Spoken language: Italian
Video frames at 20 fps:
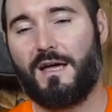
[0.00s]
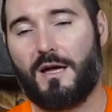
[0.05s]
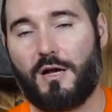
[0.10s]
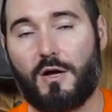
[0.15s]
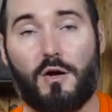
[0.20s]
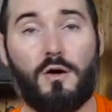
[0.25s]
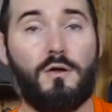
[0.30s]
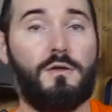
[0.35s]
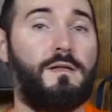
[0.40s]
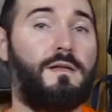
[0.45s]

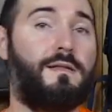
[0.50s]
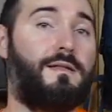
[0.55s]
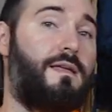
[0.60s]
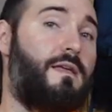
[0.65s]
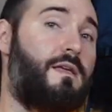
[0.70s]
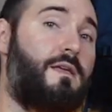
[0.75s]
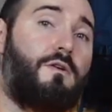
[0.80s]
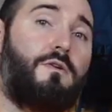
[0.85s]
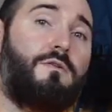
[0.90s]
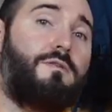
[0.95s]
con
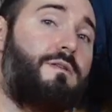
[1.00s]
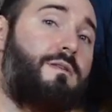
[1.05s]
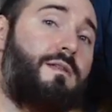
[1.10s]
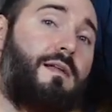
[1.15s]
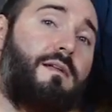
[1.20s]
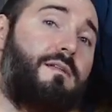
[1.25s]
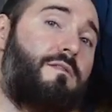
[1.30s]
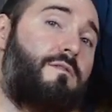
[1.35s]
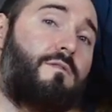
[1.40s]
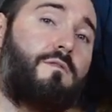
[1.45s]
dei chiodi
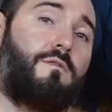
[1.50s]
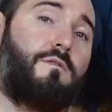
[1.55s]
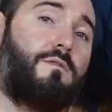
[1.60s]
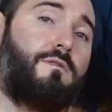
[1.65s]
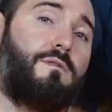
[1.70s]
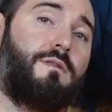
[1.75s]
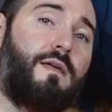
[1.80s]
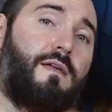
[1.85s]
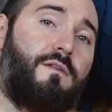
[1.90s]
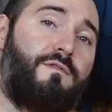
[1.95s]
dentro,
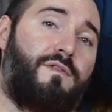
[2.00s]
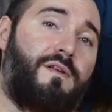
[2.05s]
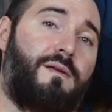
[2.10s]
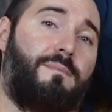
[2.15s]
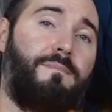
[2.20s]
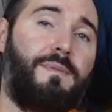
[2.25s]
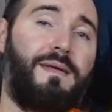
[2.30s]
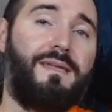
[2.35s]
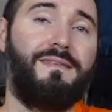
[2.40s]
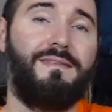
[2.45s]
con dei
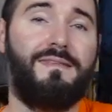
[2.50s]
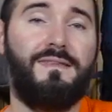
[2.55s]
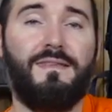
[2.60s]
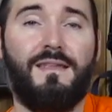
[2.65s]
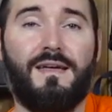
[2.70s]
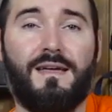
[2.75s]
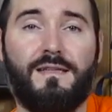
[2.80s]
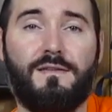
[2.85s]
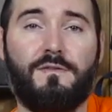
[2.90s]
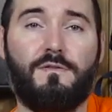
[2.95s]

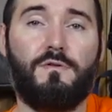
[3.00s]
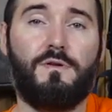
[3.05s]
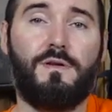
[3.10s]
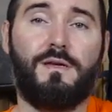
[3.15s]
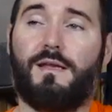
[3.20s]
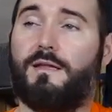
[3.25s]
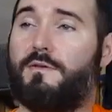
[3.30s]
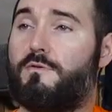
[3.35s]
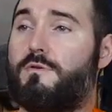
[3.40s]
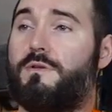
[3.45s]
frammenti dentro
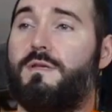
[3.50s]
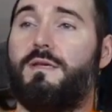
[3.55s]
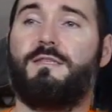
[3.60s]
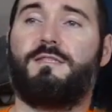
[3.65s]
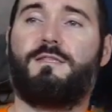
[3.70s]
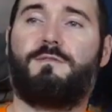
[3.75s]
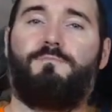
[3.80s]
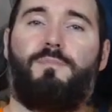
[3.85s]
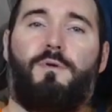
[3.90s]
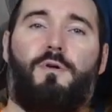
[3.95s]
in grado di
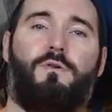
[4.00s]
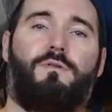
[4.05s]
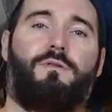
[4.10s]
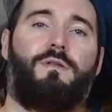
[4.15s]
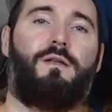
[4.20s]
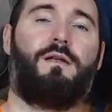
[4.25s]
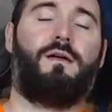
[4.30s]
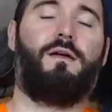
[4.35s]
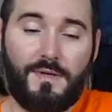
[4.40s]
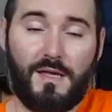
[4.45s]

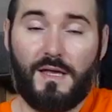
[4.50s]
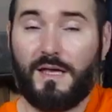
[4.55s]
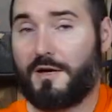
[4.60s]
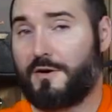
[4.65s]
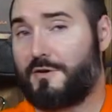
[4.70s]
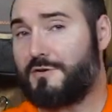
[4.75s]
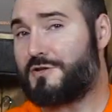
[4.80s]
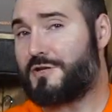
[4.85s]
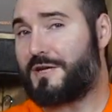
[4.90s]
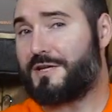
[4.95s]
esplodere.
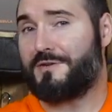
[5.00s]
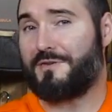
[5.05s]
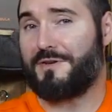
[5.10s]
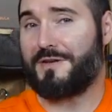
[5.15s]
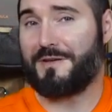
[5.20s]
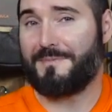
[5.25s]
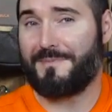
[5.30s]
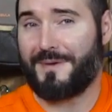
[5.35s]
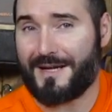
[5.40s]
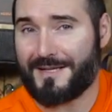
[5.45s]
Il
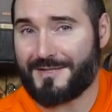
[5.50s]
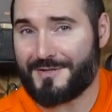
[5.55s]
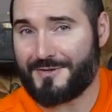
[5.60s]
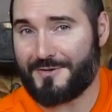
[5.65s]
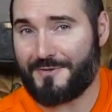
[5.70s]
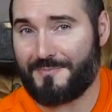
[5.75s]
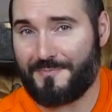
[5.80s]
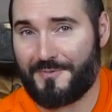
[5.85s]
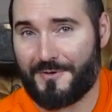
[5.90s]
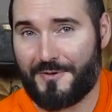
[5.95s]
concetto è
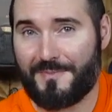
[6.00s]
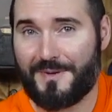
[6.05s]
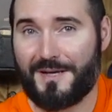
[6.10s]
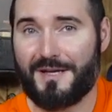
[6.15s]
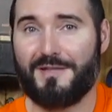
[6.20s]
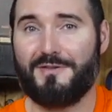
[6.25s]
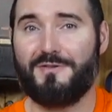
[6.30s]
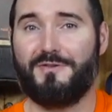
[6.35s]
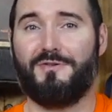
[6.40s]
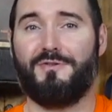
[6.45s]
rimasto più o
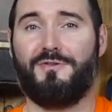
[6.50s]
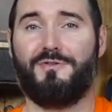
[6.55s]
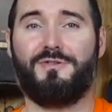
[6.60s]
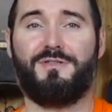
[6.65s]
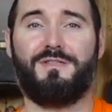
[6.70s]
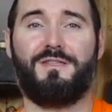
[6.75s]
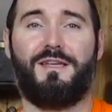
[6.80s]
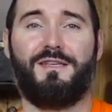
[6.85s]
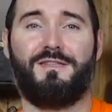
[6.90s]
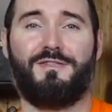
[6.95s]
meno
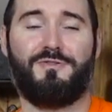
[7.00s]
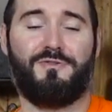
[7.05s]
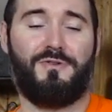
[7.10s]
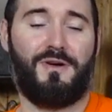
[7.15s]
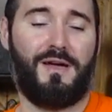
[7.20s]
lo stesso.